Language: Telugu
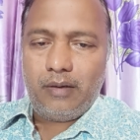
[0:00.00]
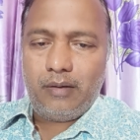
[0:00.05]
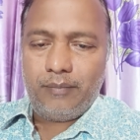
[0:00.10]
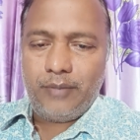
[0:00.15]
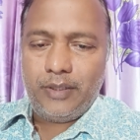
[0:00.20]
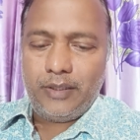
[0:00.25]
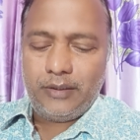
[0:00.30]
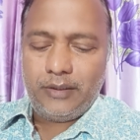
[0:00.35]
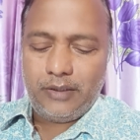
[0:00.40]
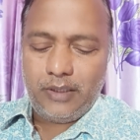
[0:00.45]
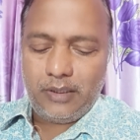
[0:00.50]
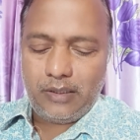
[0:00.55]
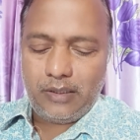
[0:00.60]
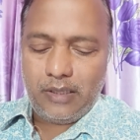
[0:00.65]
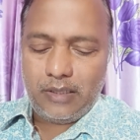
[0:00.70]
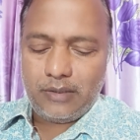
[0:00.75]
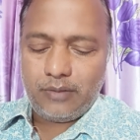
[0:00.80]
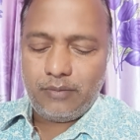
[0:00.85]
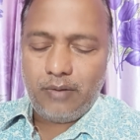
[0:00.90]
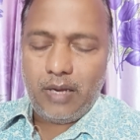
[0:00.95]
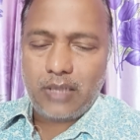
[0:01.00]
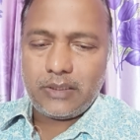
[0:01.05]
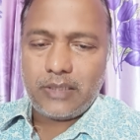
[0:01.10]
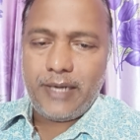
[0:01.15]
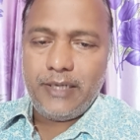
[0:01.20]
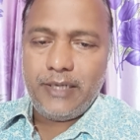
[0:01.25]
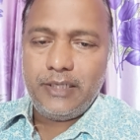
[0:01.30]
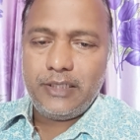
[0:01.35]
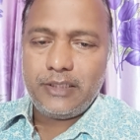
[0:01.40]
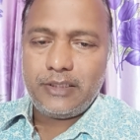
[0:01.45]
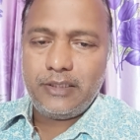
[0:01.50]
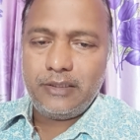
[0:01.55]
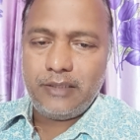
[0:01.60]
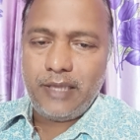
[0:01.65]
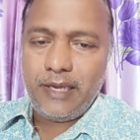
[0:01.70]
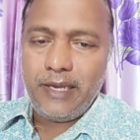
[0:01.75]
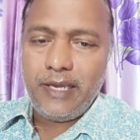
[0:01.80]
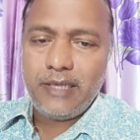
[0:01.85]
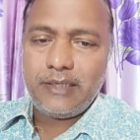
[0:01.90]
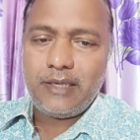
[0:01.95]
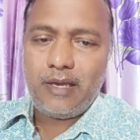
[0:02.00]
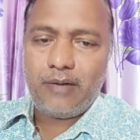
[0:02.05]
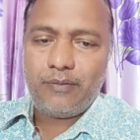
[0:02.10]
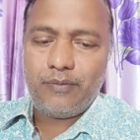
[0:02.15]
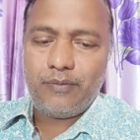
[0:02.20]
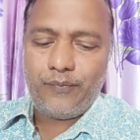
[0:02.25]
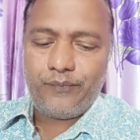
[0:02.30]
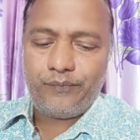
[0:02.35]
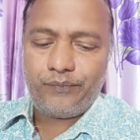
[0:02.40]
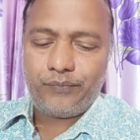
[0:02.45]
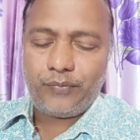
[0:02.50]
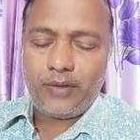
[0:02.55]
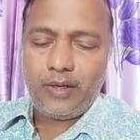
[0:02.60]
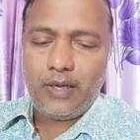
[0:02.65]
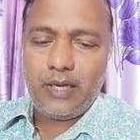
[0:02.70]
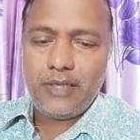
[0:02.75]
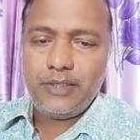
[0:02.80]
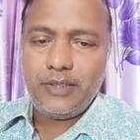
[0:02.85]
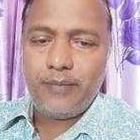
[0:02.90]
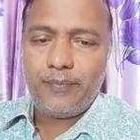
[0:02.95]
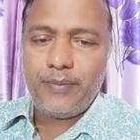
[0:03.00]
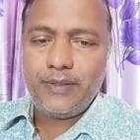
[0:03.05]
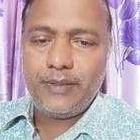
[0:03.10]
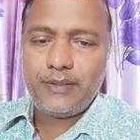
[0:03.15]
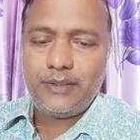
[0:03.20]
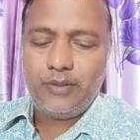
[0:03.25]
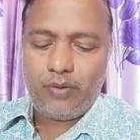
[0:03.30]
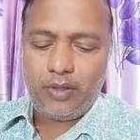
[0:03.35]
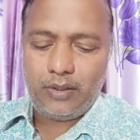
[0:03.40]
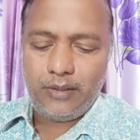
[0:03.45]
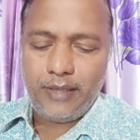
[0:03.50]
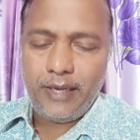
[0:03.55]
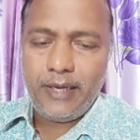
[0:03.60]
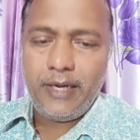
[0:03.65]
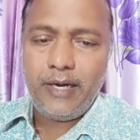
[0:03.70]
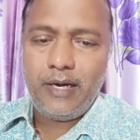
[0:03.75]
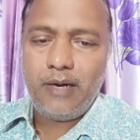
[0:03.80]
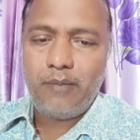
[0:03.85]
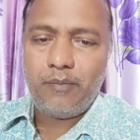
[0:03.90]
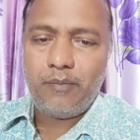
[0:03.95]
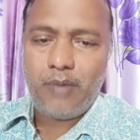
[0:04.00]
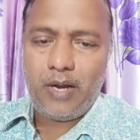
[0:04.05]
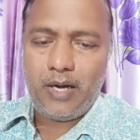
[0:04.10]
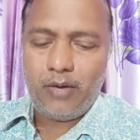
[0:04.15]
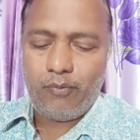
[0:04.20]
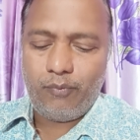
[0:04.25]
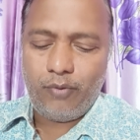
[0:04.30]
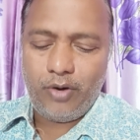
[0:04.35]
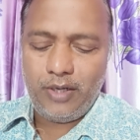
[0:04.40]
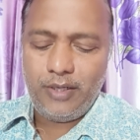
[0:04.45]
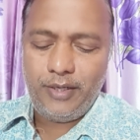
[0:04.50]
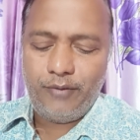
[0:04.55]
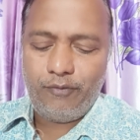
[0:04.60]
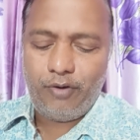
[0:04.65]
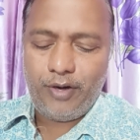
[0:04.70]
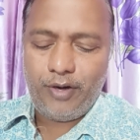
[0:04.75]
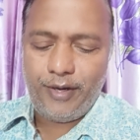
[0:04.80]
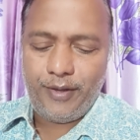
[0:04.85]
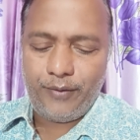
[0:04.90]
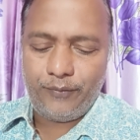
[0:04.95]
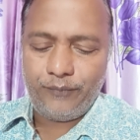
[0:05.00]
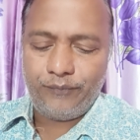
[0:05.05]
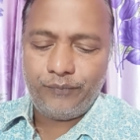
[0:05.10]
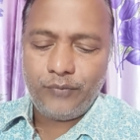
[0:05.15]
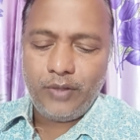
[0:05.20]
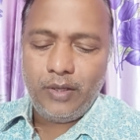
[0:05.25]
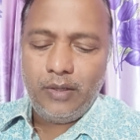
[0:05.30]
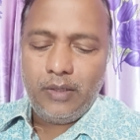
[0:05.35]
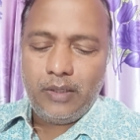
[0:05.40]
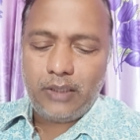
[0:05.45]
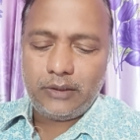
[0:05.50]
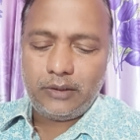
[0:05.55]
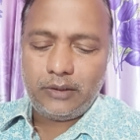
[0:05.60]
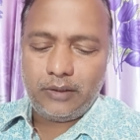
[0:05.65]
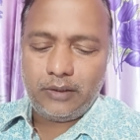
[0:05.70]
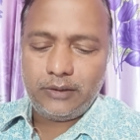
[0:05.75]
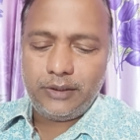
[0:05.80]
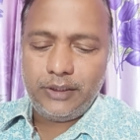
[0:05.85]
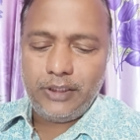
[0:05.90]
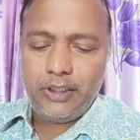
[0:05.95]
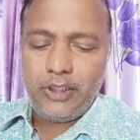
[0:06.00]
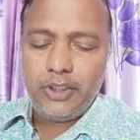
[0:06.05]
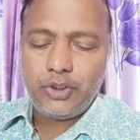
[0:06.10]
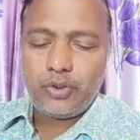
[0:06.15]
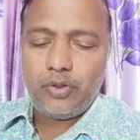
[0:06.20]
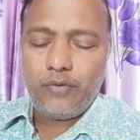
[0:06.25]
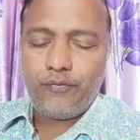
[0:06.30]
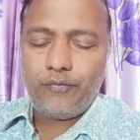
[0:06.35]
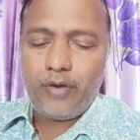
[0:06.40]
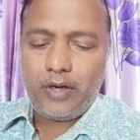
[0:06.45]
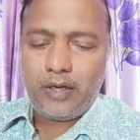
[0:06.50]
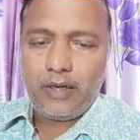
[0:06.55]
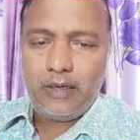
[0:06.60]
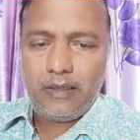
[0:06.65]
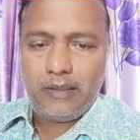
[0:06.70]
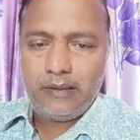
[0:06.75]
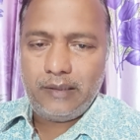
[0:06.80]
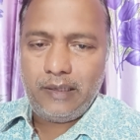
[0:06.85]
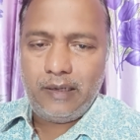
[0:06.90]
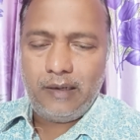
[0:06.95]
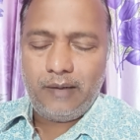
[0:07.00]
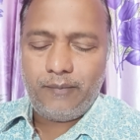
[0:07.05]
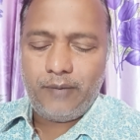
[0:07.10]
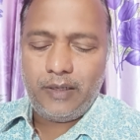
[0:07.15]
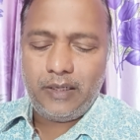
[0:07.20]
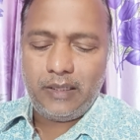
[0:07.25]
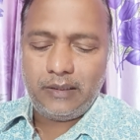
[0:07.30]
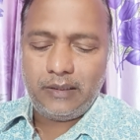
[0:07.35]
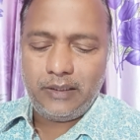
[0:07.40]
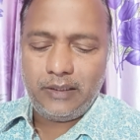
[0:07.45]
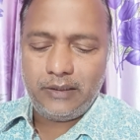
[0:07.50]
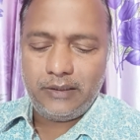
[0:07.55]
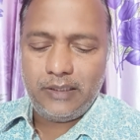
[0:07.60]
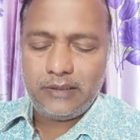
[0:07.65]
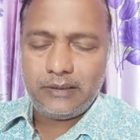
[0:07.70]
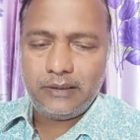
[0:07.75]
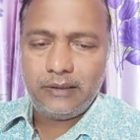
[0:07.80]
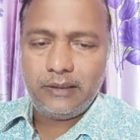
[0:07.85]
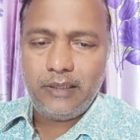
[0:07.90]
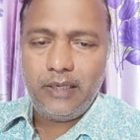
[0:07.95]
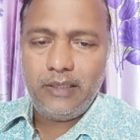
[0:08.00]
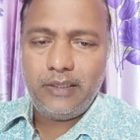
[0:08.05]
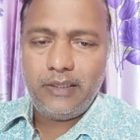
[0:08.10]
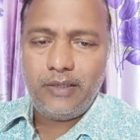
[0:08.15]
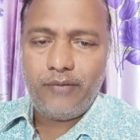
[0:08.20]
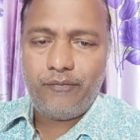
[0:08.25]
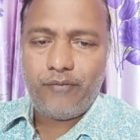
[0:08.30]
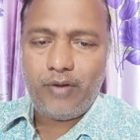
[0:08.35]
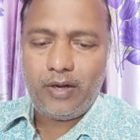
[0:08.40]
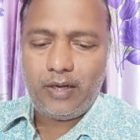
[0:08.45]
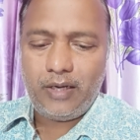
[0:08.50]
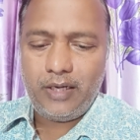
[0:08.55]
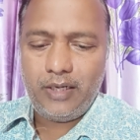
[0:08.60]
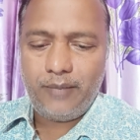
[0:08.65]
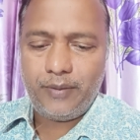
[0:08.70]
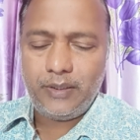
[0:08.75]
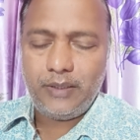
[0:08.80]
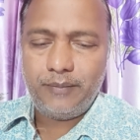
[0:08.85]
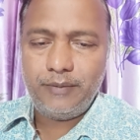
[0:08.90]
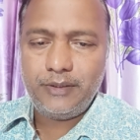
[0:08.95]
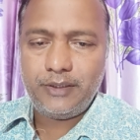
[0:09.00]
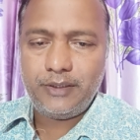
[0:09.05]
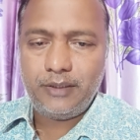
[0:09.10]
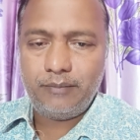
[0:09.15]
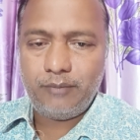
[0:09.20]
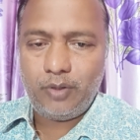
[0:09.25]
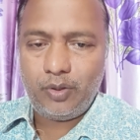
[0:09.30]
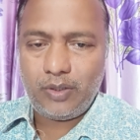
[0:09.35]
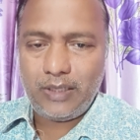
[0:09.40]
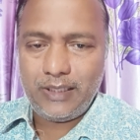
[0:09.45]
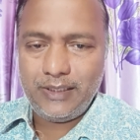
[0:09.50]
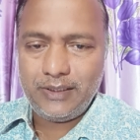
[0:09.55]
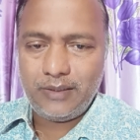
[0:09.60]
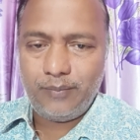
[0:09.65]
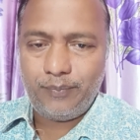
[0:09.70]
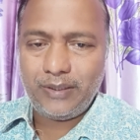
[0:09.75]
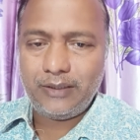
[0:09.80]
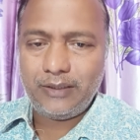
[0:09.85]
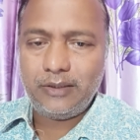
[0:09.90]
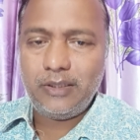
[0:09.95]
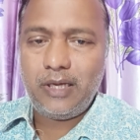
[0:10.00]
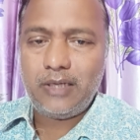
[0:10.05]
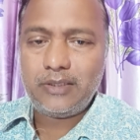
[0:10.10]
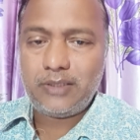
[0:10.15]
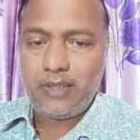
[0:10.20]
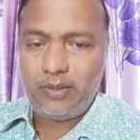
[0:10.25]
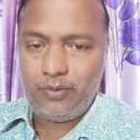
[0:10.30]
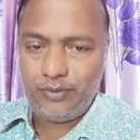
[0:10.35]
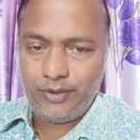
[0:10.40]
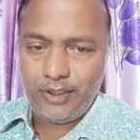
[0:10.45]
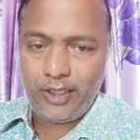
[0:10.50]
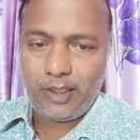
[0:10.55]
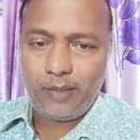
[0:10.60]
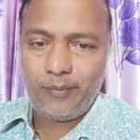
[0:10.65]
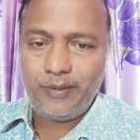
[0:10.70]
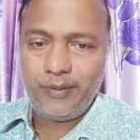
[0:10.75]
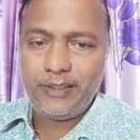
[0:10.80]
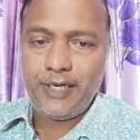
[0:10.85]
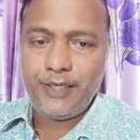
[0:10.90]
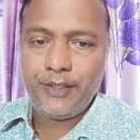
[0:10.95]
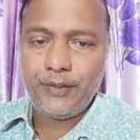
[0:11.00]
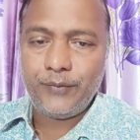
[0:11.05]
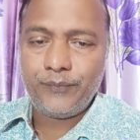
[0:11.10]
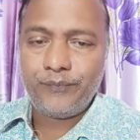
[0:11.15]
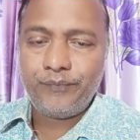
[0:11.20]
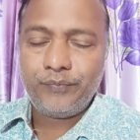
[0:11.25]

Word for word: మీరిద్దరు కలిసి ఆ సైంటిస్ట్ని దెంగేశారు అని చెప్పేసి ఒక దెంగేయడం అన్న వర్డ్ని వాడారు ఆ తర్వాత ఇంగ్లీష్లో ఫక్ అంటే దెంగడం అని అందరికీ తెలిసిందే ఈ ఫక్ అనే పదం ఈ సినిమాలో కనీసం పద్నాలుగు సార్లు ఉంది లెక్క పెట్టాను నేను